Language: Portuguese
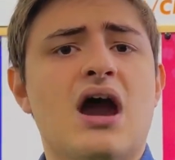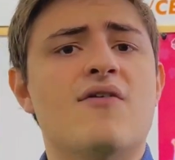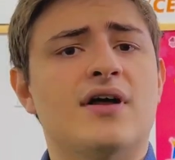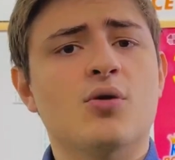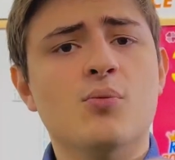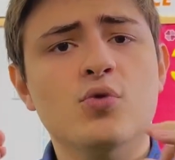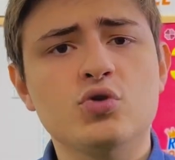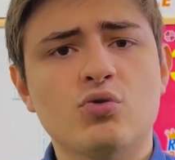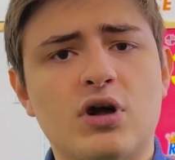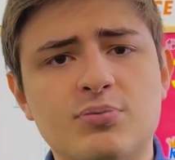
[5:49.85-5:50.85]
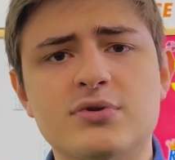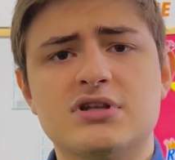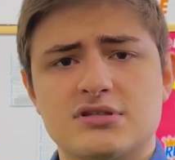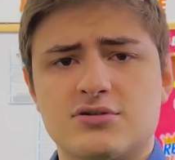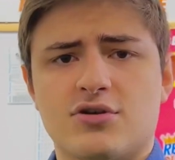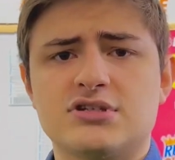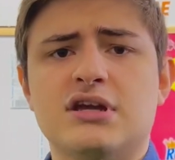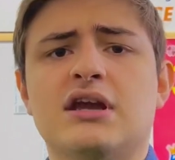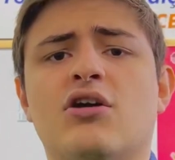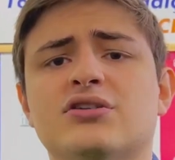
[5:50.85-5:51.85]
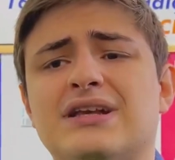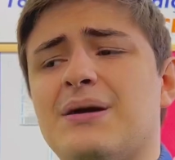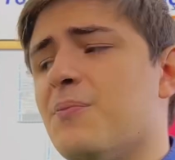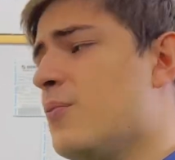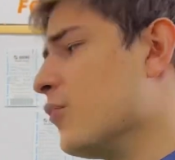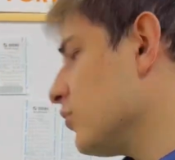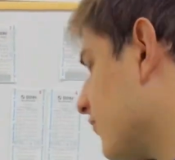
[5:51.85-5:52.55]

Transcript: é um valor muito alto para o de sorte, que é uma loteria muito